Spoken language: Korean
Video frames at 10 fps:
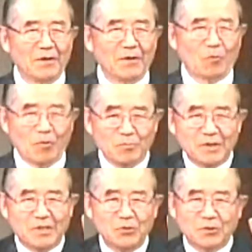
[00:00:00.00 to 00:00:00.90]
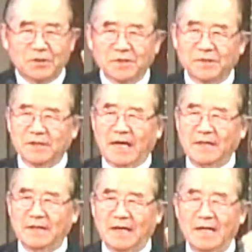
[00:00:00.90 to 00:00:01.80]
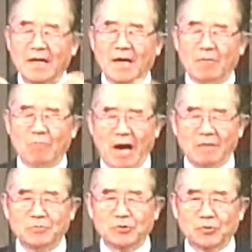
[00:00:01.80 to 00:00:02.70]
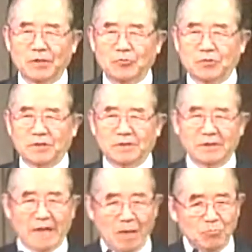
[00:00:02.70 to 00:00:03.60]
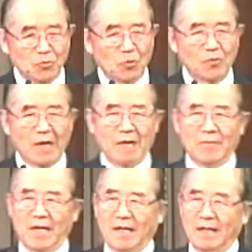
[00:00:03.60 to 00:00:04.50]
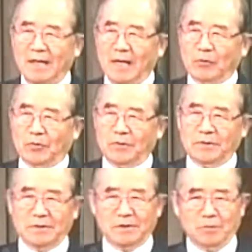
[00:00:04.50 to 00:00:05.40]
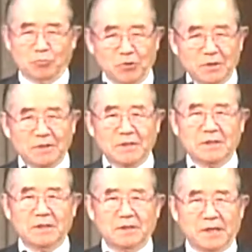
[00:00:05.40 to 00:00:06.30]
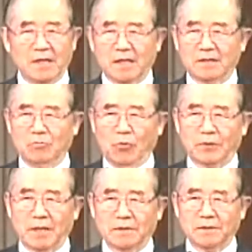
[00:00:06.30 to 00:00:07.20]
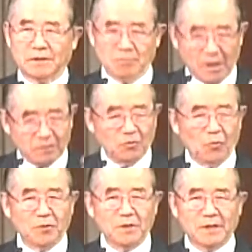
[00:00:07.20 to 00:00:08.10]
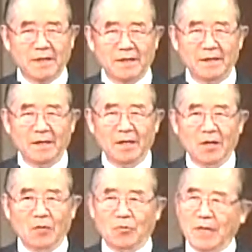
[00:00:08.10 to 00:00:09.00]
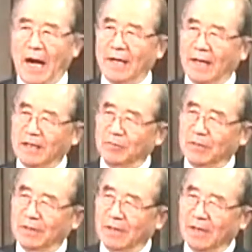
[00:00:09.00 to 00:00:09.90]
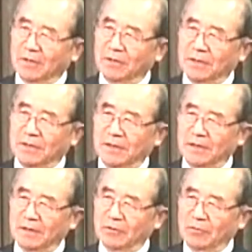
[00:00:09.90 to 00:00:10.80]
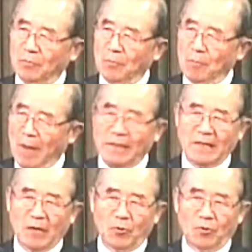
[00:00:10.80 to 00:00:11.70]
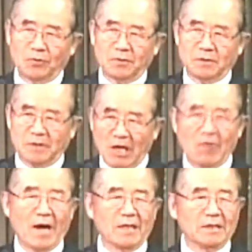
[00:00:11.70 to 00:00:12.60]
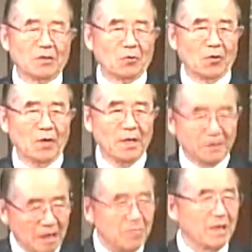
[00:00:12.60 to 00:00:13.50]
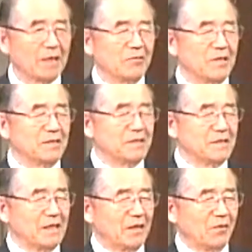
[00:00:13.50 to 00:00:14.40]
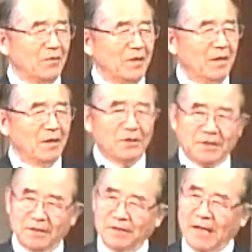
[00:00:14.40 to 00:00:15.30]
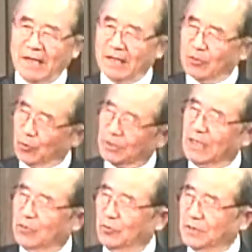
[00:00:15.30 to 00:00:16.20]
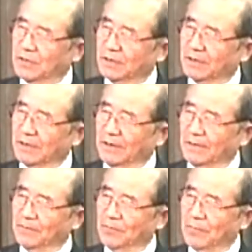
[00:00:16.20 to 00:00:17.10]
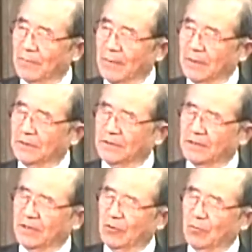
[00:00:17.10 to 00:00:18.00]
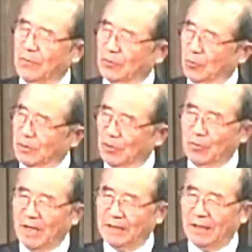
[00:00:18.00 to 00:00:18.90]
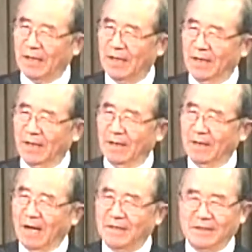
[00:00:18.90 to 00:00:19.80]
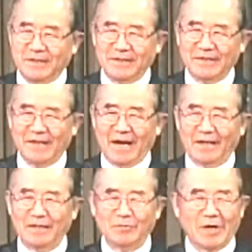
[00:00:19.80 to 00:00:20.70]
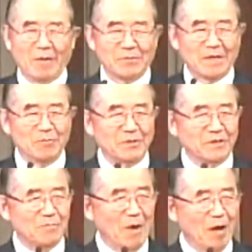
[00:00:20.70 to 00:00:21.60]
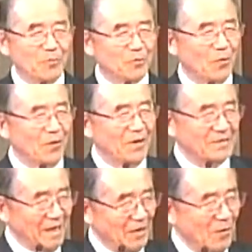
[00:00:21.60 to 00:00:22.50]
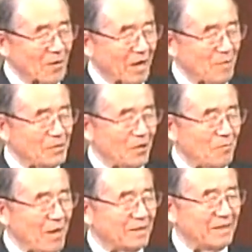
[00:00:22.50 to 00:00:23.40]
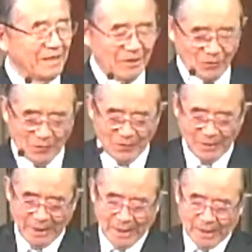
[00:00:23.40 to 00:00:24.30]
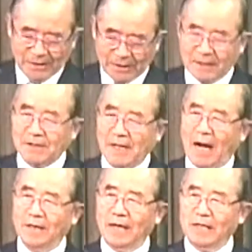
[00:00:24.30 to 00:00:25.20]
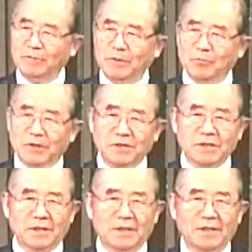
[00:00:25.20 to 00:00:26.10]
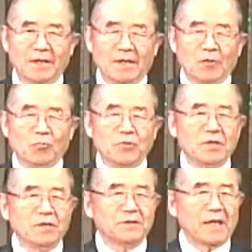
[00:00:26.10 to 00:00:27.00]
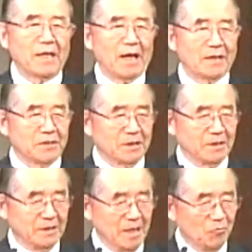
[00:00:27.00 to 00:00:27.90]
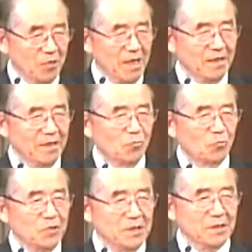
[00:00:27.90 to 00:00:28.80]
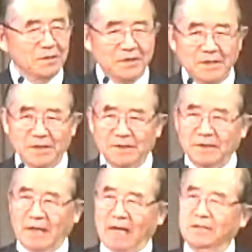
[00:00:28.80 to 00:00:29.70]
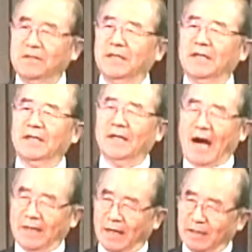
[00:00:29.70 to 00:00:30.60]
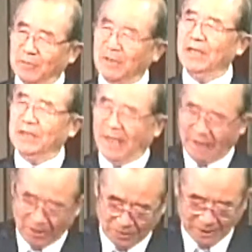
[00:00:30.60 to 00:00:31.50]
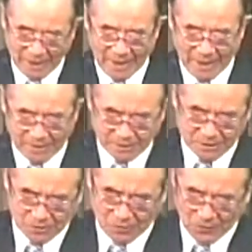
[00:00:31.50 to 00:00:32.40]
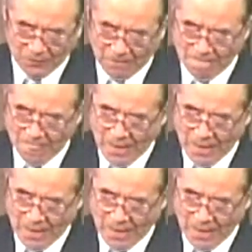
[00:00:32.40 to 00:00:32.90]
꼭 뭐 길어 들어서가 아니라 마음속에 주시는 감동, 감화 또는 그불현듯이 생각지 못한 것이 막 떠오를 때 우리 하나님을 거기서 만나고 대화하게 되고 대면하게 되는 것이잖아요. 그럴 때 그 사랑의 교제가 이루어지는 거예요. 그 어떤 때는 뭐좀 서운하다가 아니지 하나님 감사합니다. 그 마음이 또 사랑 감사로 바뀌게 되고 이렇게 해서 하나님이 먼저 우리를 사랑하셨기 때문에 우리는 그에 대해서 당연히 하나님을 사랑해야 된다 하는 것이고요.